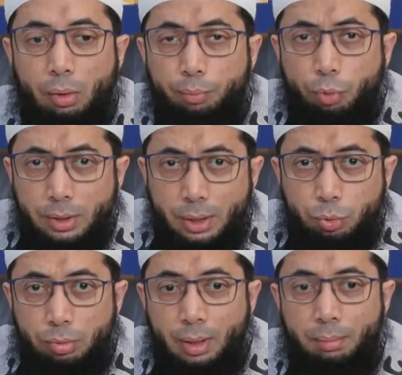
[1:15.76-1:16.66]
kalau puasa
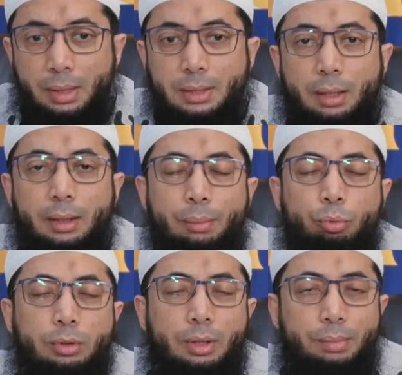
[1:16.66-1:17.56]
sunnah misal
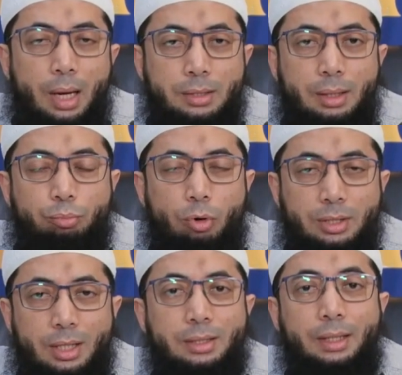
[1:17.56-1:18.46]
ibu terbiasa
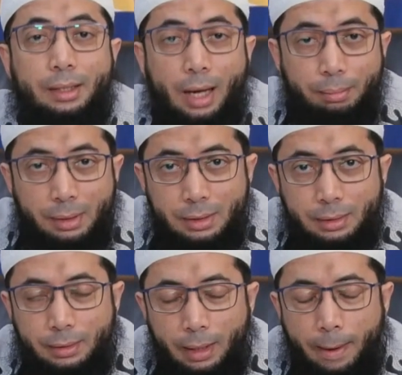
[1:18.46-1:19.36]
puasa Senin
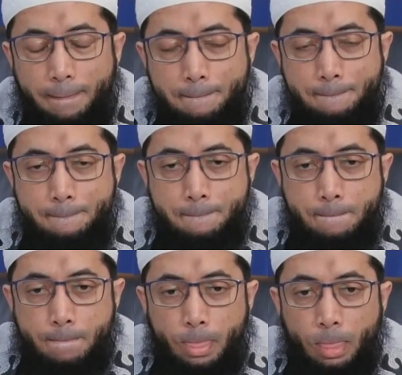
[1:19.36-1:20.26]
Kamis ya.
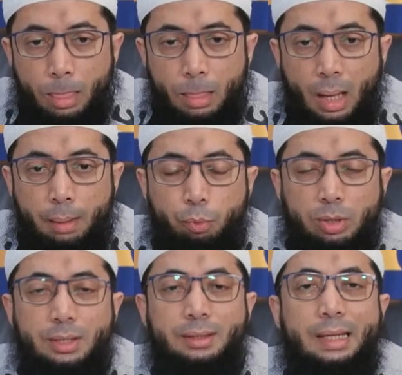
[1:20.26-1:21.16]
Nah
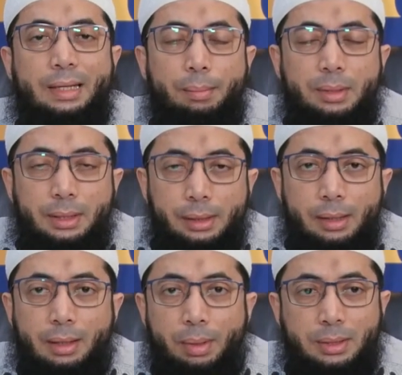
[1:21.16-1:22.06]
puasa Senin Kamis ini
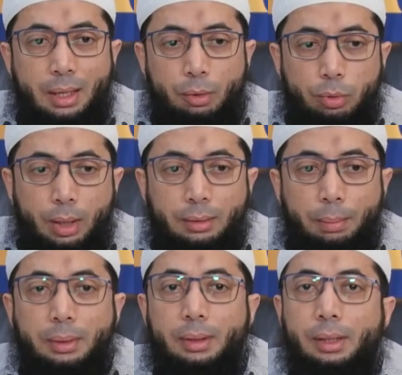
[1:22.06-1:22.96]
Anda biasa lakukan
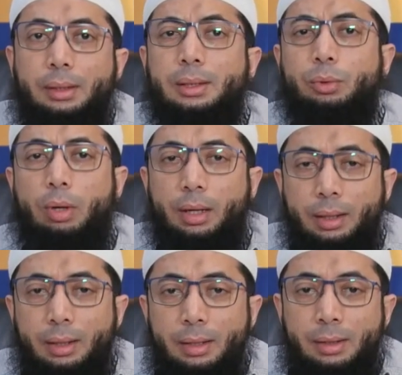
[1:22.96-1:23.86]
tapi ternyata satu
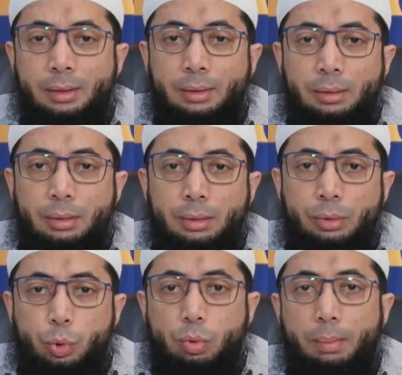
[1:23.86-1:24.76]
hari
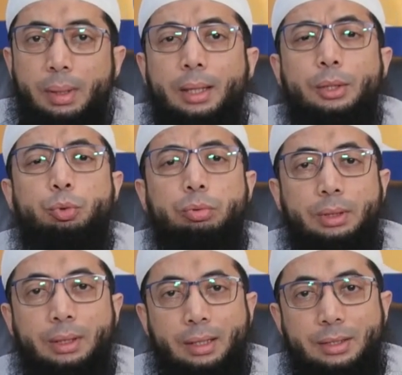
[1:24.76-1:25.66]
suami lagi
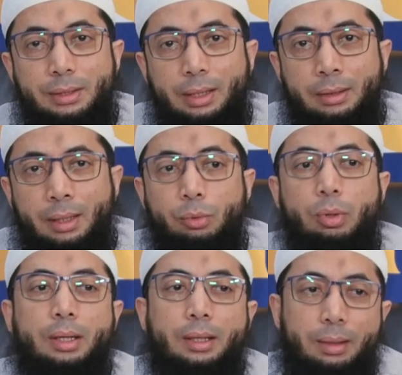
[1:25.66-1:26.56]
cuti hari Senin atau
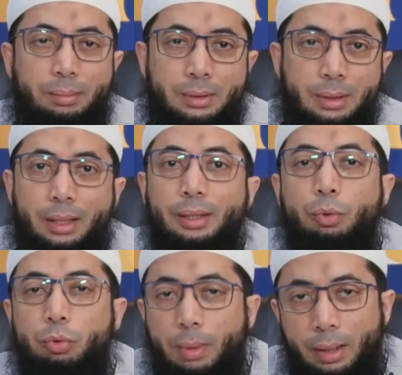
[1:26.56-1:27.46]
hari Kamis lagi di
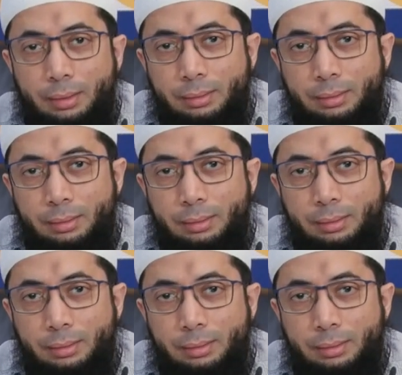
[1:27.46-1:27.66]
rumah.